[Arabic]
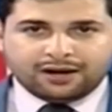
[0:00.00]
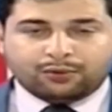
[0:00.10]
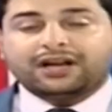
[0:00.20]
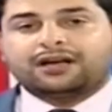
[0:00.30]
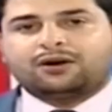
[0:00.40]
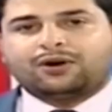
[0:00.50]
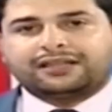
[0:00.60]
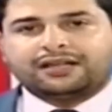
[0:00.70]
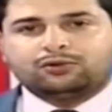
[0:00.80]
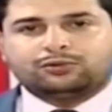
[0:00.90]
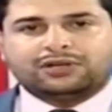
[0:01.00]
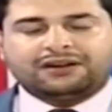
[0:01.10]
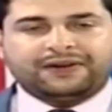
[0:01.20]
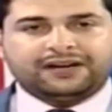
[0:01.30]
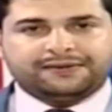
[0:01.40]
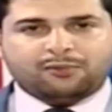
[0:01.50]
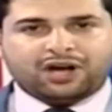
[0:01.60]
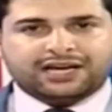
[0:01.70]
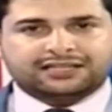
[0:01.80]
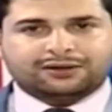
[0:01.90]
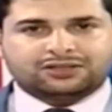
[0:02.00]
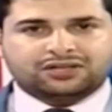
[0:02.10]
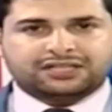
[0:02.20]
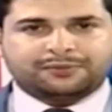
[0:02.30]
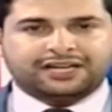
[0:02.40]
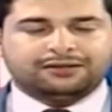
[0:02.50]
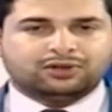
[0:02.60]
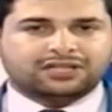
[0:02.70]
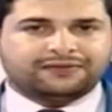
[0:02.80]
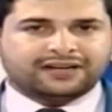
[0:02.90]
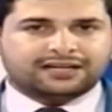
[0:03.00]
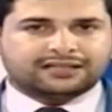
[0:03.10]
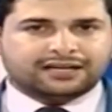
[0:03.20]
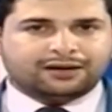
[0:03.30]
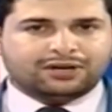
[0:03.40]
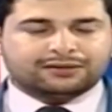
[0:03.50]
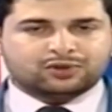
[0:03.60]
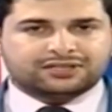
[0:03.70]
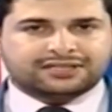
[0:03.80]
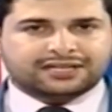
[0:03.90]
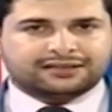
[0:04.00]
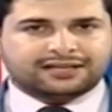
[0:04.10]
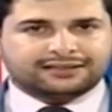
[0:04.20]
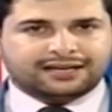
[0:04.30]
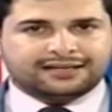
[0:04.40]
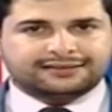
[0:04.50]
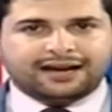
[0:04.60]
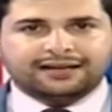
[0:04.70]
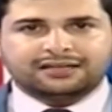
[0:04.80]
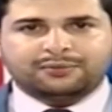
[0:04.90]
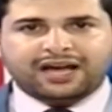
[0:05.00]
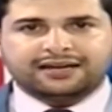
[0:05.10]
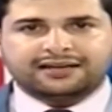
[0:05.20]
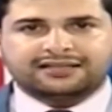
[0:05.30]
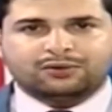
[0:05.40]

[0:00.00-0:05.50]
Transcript: ونقرأ أيضا ردود الفعل في مواقع التواصل الاجتماعي لمختلف القضايا والمستجدات على الساحة المحلية